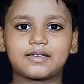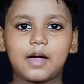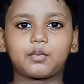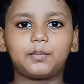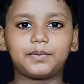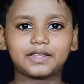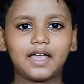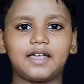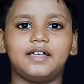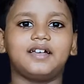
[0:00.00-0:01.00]
क्या आपको पता
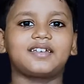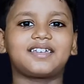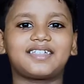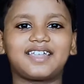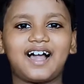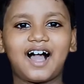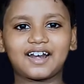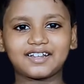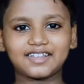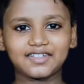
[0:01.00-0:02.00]
है कि
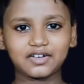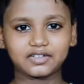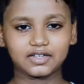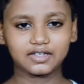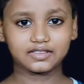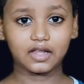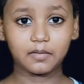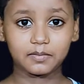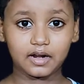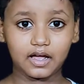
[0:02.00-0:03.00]
सहारा डेजर्ट इतना
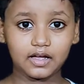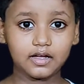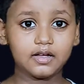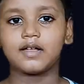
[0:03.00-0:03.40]
बड़ा है